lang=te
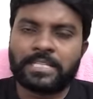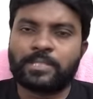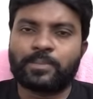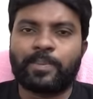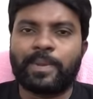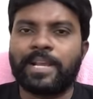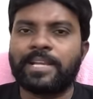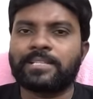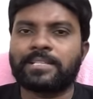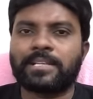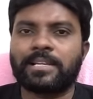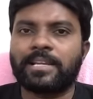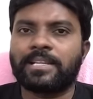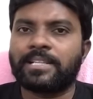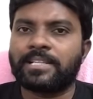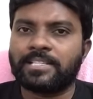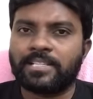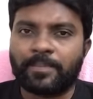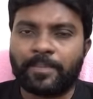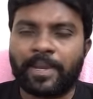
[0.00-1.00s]
స్పేస్
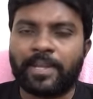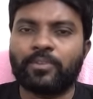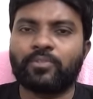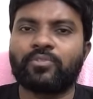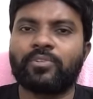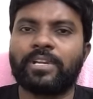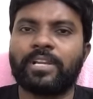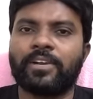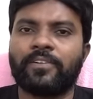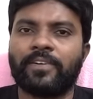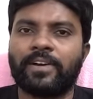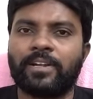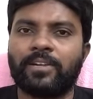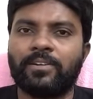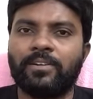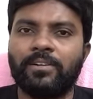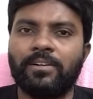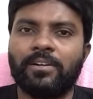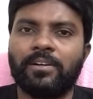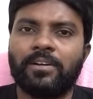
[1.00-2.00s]
లేదని చెప్పి అనుకునే
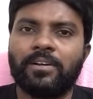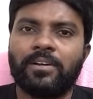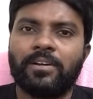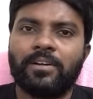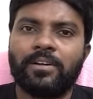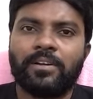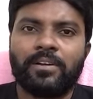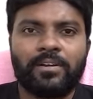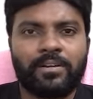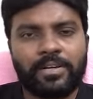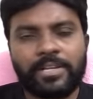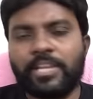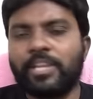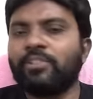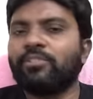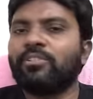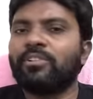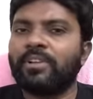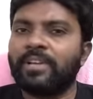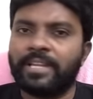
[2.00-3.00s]
వాళ్ళు
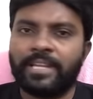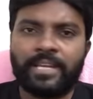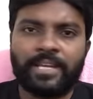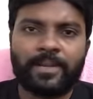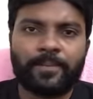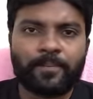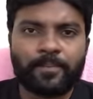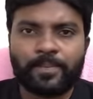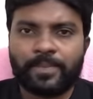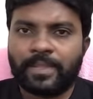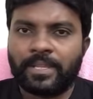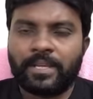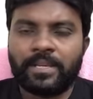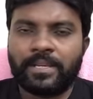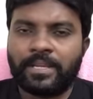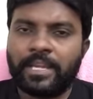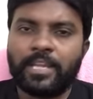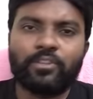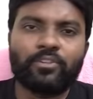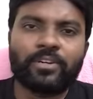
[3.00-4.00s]
ఇందులోనే
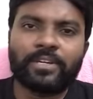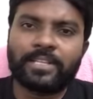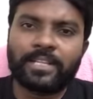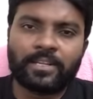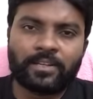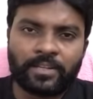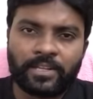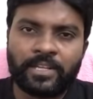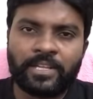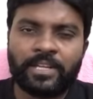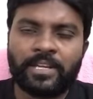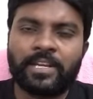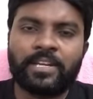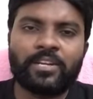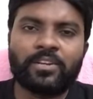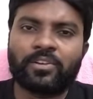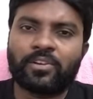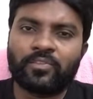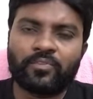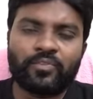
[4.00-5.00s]
ఏదో ఒక దాంట్లో ఈ
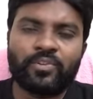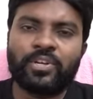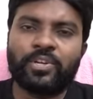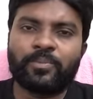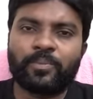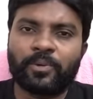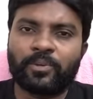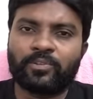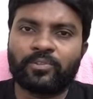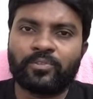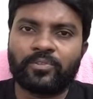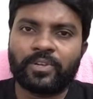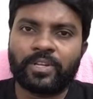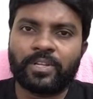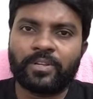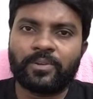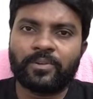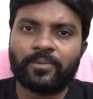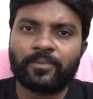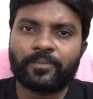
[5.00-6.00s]
రెండిట్లో ఉండిపోతూ
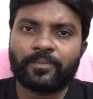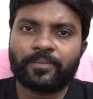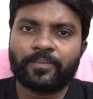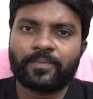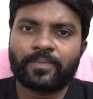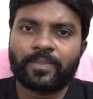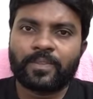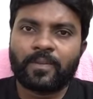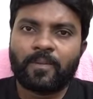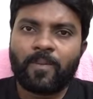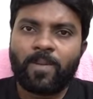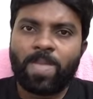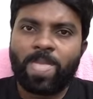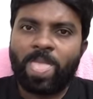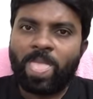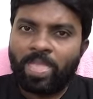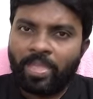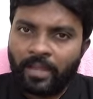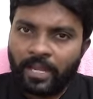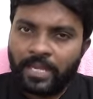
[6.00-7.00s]
ఉన్నారు
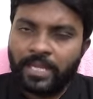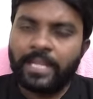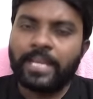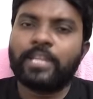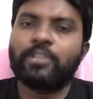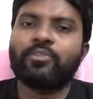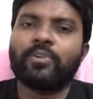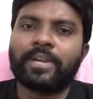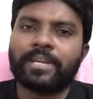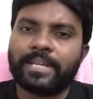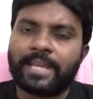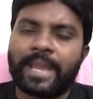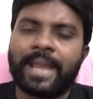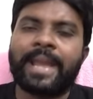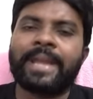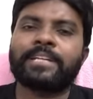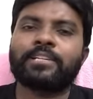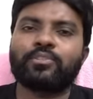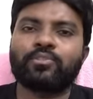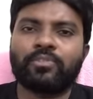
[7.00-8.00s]
లేదు అంటే
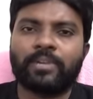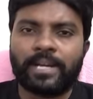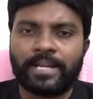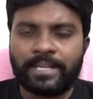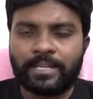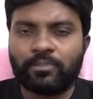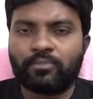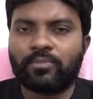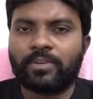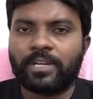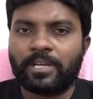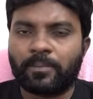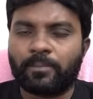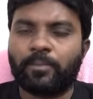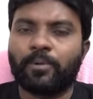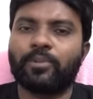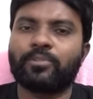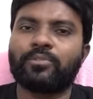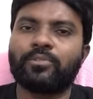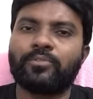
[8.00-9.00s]
యాక్టివ్ కాలేకుండా
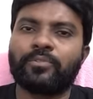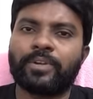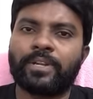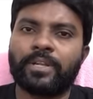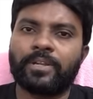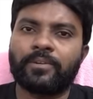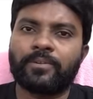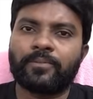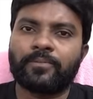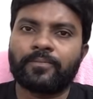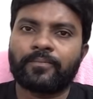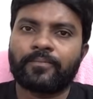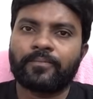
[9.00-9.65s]
పోతూ ఉన్నారు